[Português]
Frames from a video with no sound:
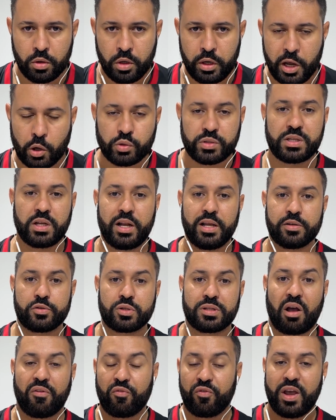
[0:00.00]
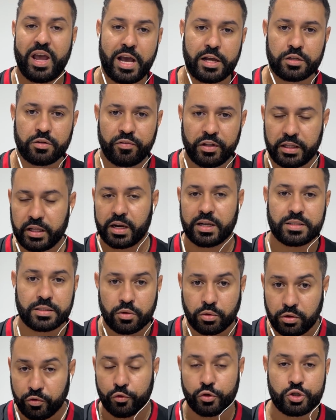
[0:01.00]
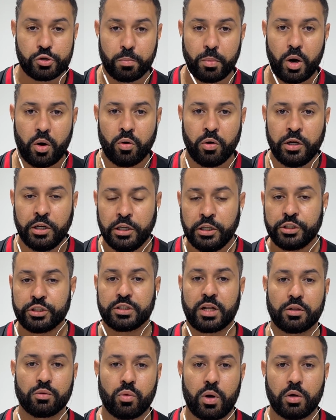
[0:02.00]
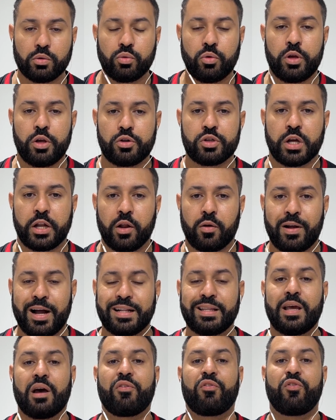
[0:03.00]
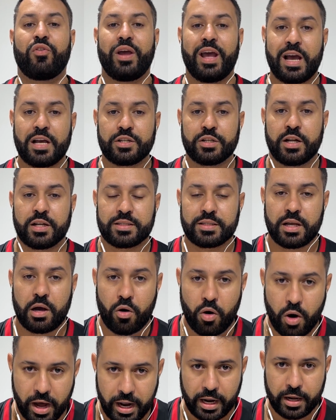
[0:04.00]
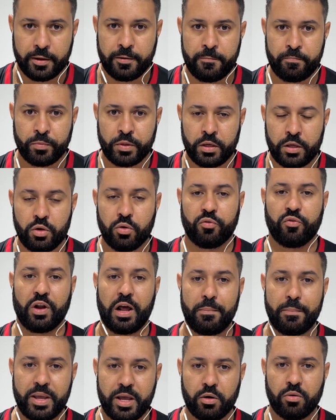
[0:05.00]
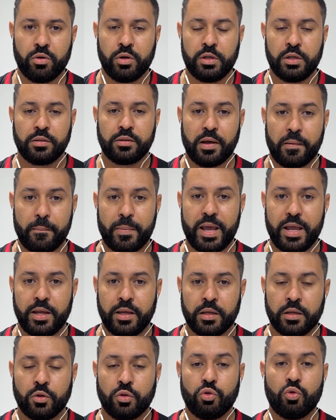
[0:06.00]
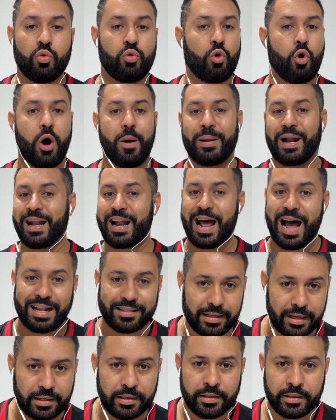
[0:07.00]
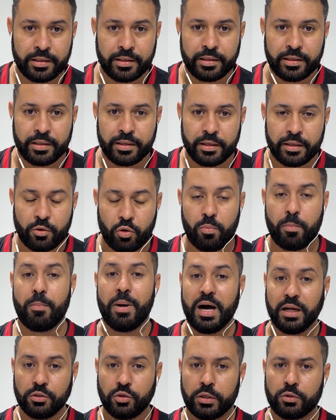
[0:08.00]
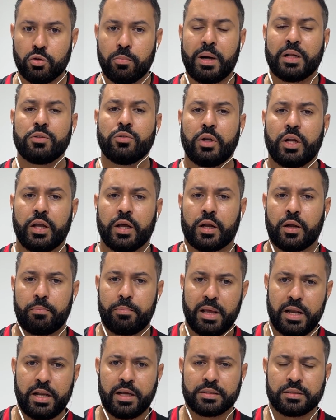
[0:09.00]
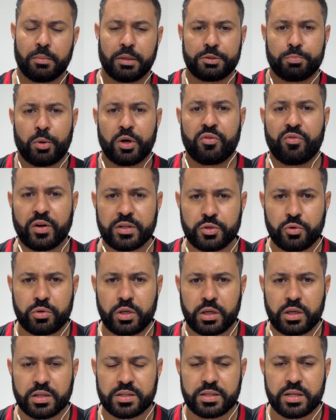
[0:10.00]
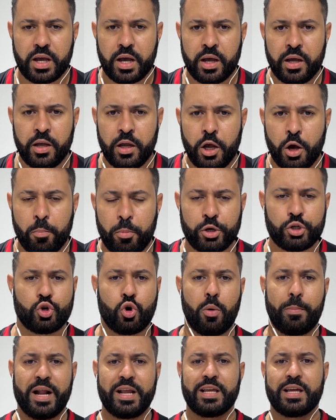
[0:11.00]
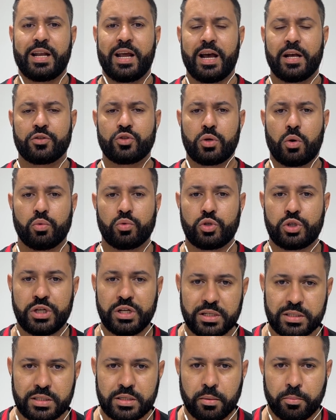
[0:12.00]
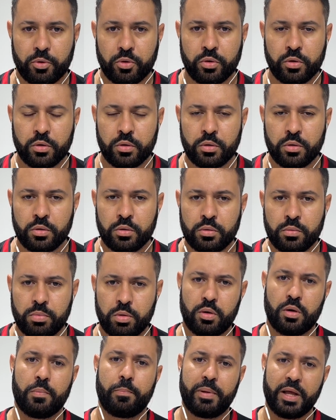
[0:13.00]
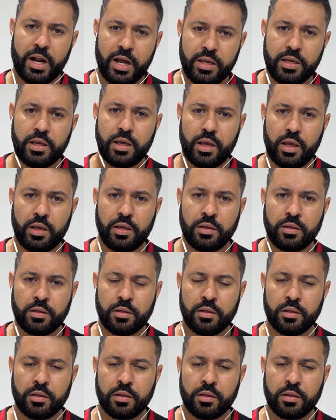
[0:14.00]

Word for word: É o silêncio da FERJ, Federação de Futebol Estadual do Rio de Janeiro. Cadê a FERJ nessa hora? E o Flamengo também não cobra nada. O mando é do Madureira. Beleza, mas pode fazer o que quiser, pode cobrar ingresso altíssimo. Pô, peraí, hein?